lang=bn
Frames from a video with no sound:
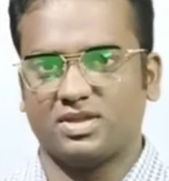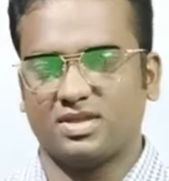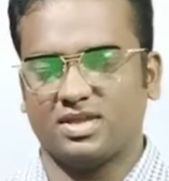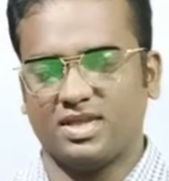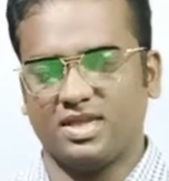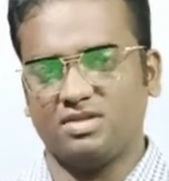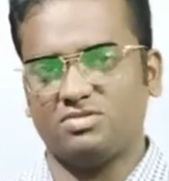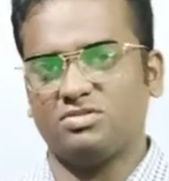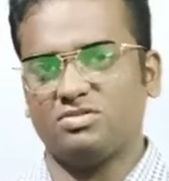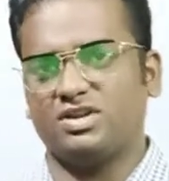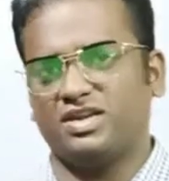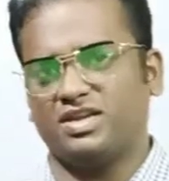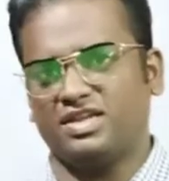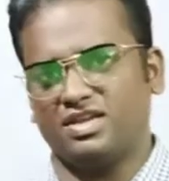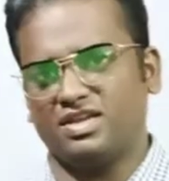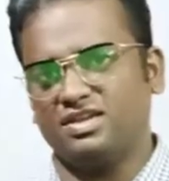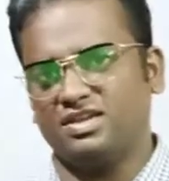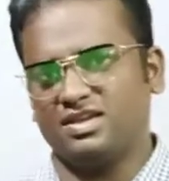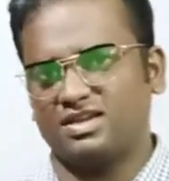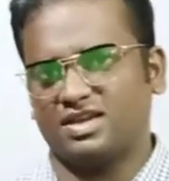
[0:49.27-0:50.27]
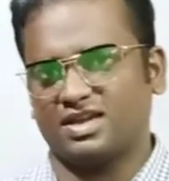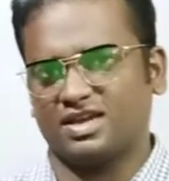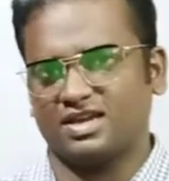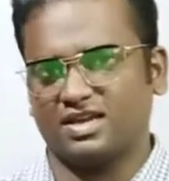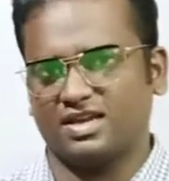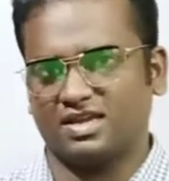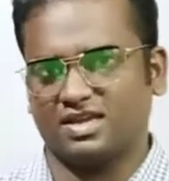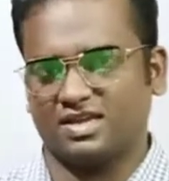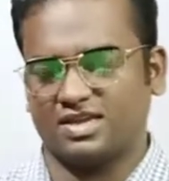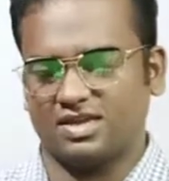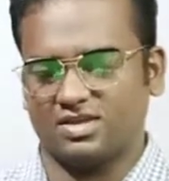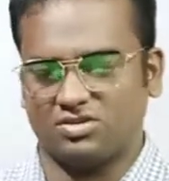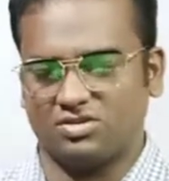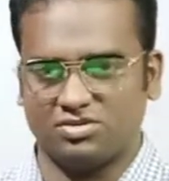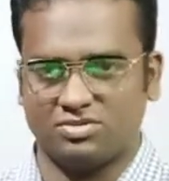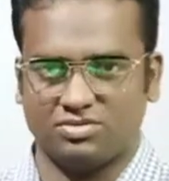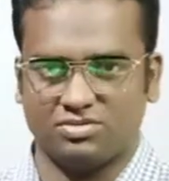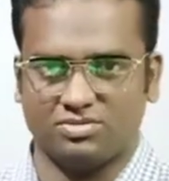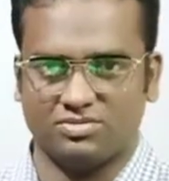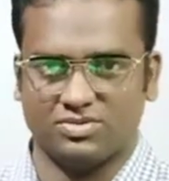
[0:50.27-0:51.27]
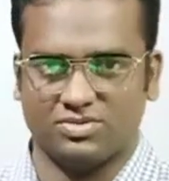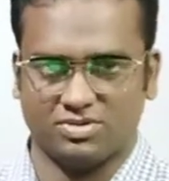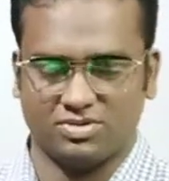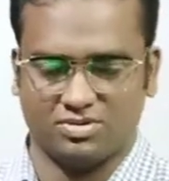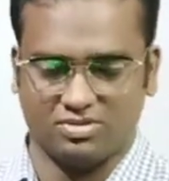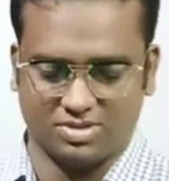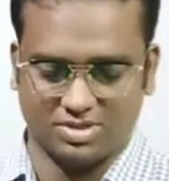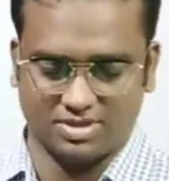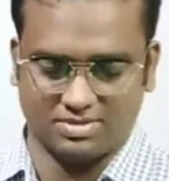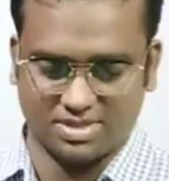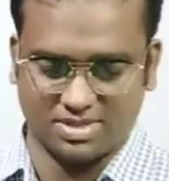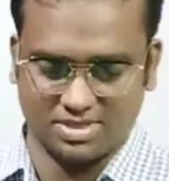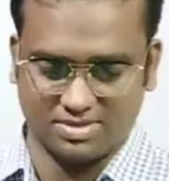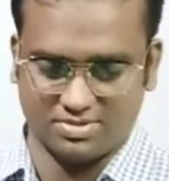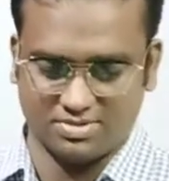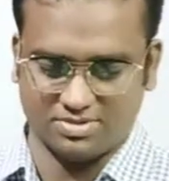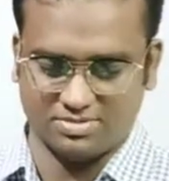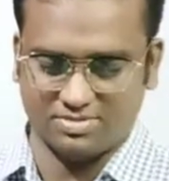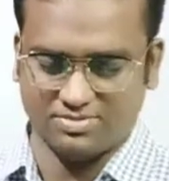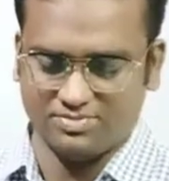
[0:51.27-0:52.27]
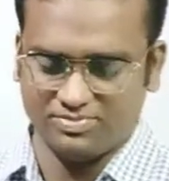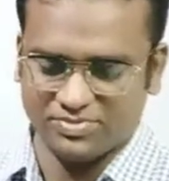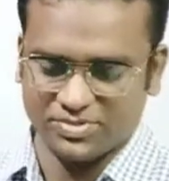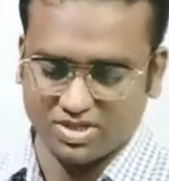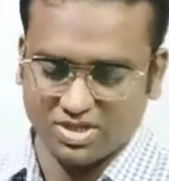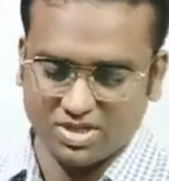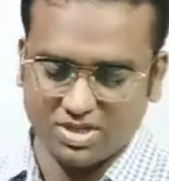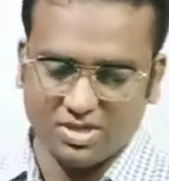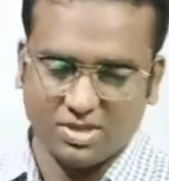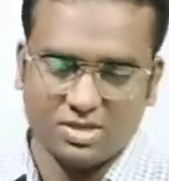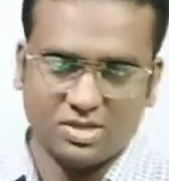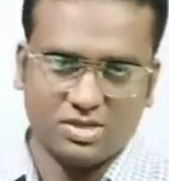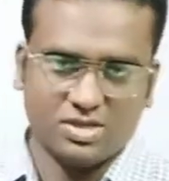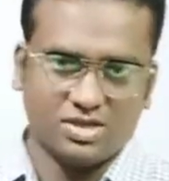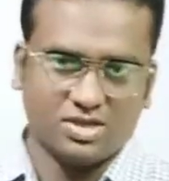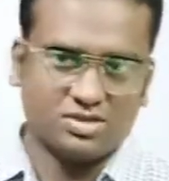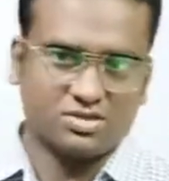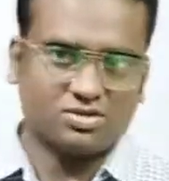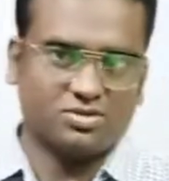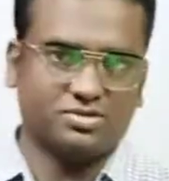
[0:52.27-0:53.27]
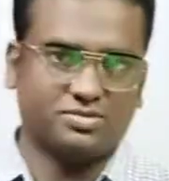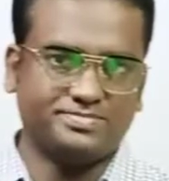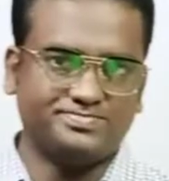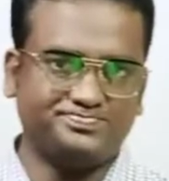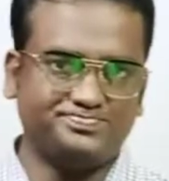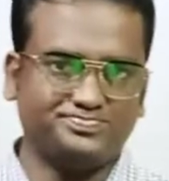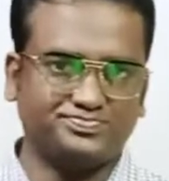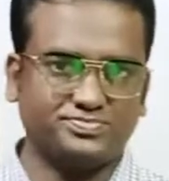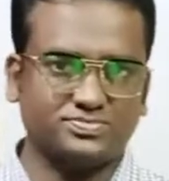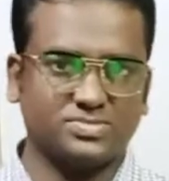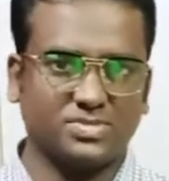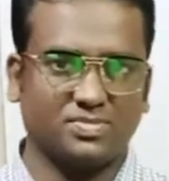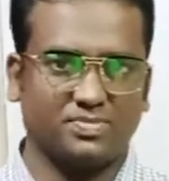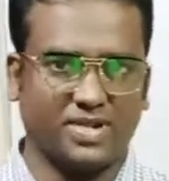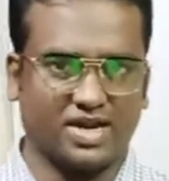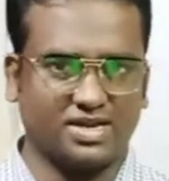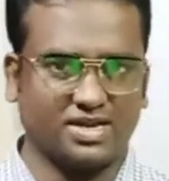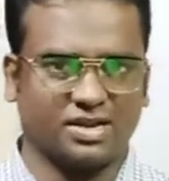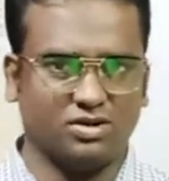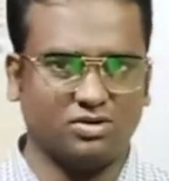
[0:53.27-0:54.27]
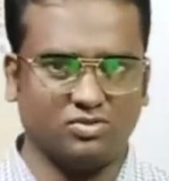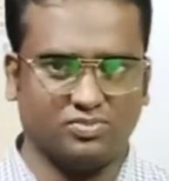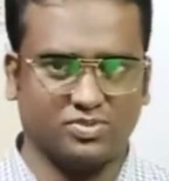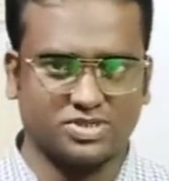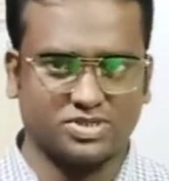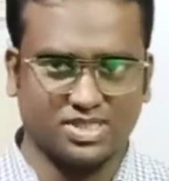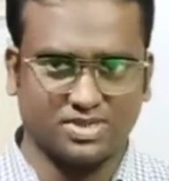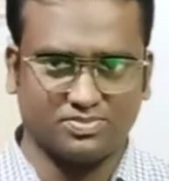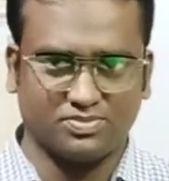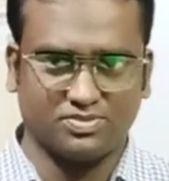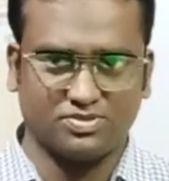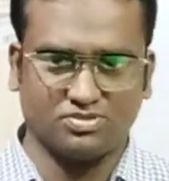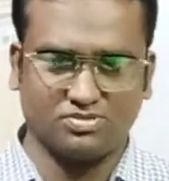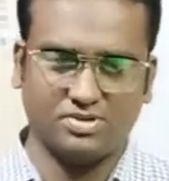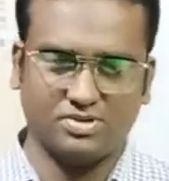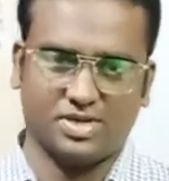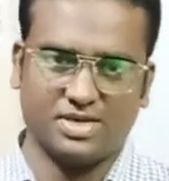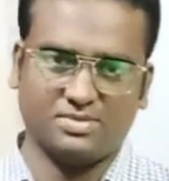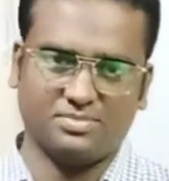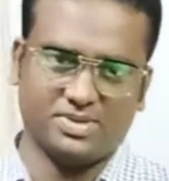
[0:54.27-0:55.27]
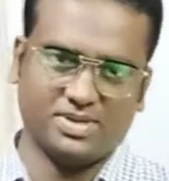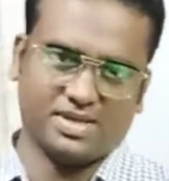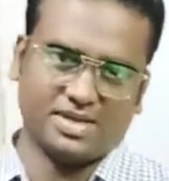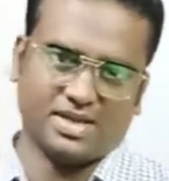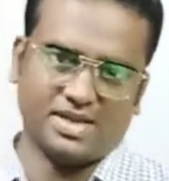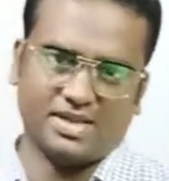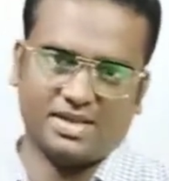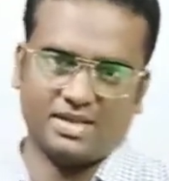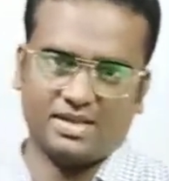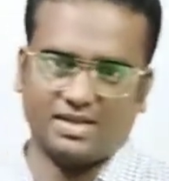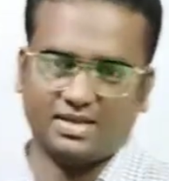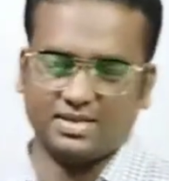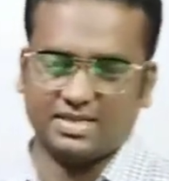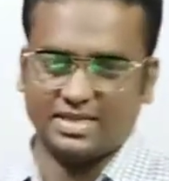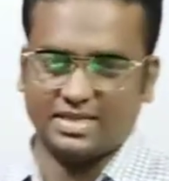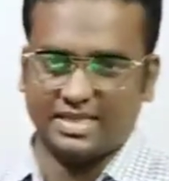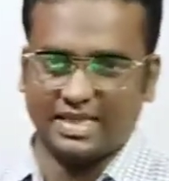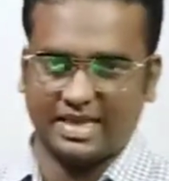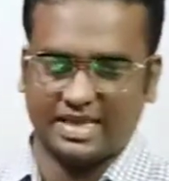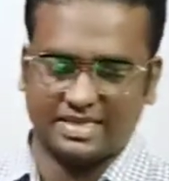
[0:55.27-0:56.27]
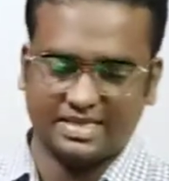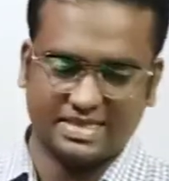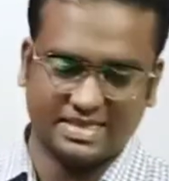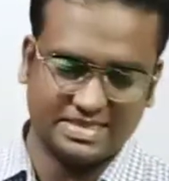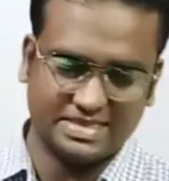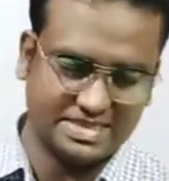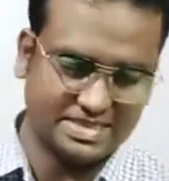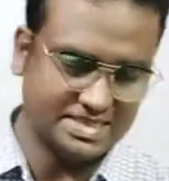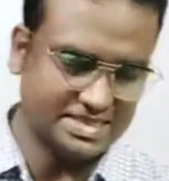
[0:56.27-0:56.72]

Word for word: এগুলো নিয়ে এখানে কিছু কথাবার্তা বলব তো প্র্যাকটিক্যালি উপস্থাপনগুলো আমি এখানে দেখাতে যাচ্ছি